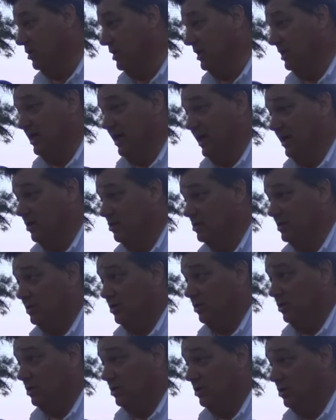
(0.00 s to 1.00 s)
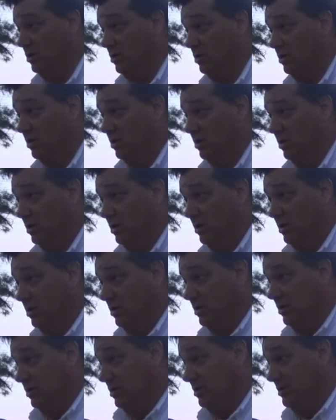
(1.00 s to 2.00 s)
y este año se nos dio
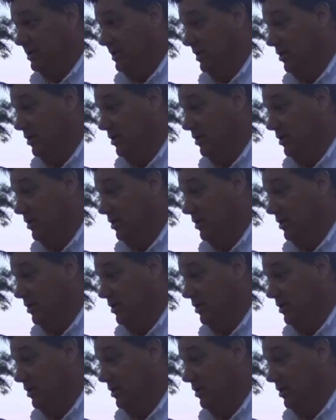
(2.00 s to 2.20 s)
se